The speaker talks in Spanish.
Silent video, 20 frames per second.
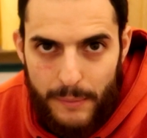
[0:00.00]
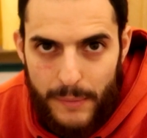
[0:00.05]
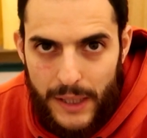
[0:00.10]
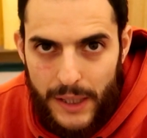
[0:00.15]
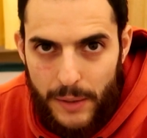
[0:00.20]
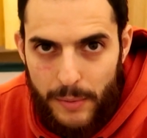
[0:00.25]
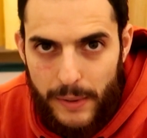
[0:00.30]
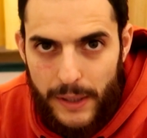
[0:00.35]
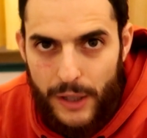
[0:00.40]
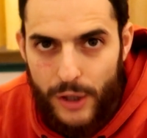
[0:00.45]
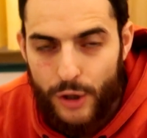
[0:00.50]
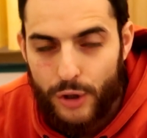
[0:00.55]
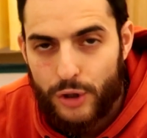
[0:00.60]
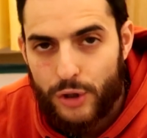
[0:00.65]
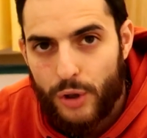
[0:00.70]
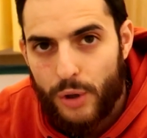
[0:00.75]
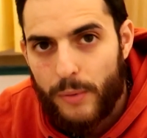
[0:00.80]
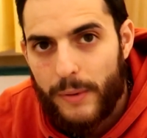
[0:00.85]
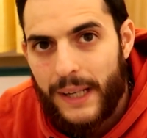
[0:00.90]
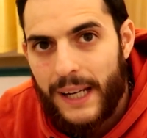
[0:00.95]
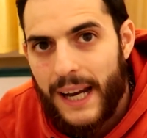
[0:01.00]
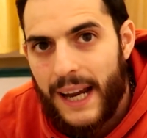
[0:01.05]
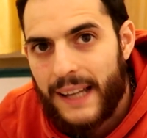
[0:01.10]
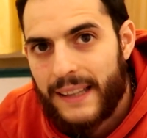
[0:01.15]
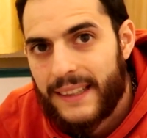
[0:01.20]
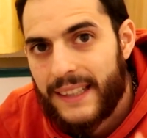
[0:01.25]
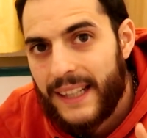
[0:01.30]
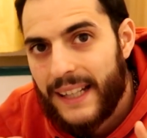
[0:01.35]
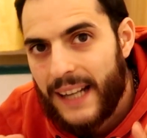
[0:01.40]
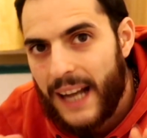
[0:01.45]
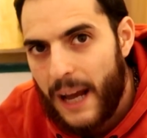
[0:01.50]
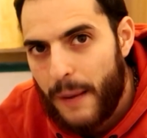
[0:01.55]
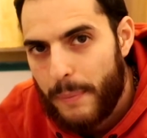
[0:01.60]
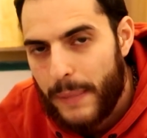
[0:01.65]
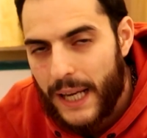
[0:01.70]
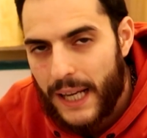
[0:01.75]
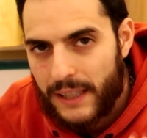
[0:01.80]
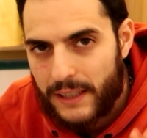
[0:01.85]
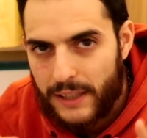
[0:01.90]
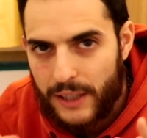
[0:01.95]
en mis vídeos sobre la
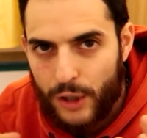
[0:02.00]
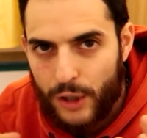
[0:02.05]
terapia